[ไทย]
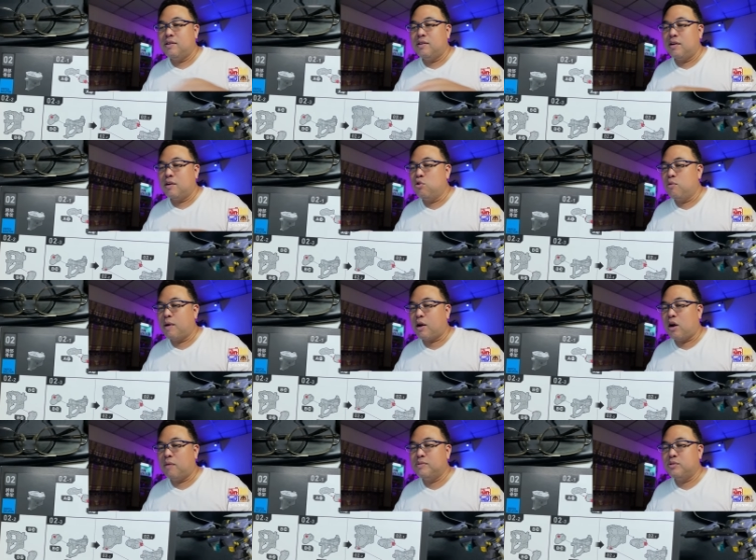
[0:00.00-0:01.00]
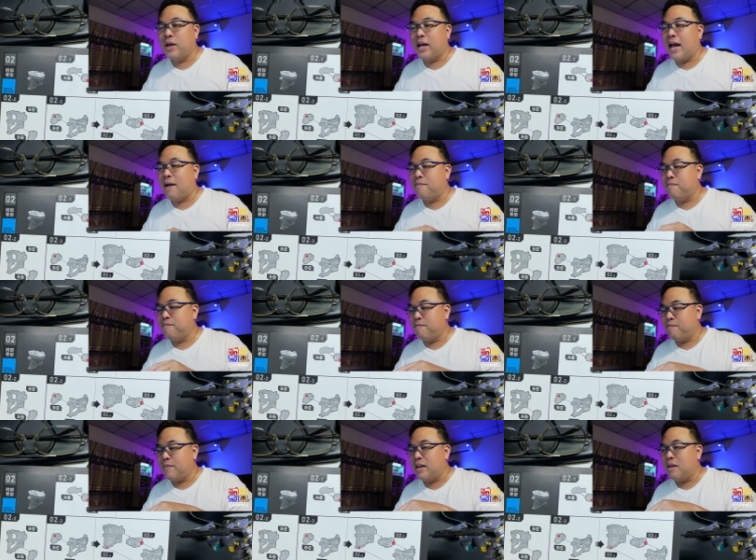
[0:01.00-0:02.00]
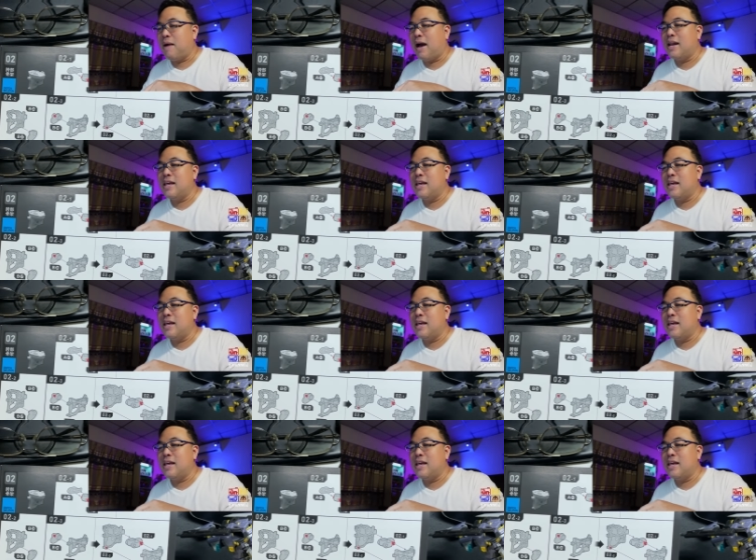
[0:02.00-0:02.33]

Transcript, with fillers: คู่ประกอบสวยงามอธิบายดี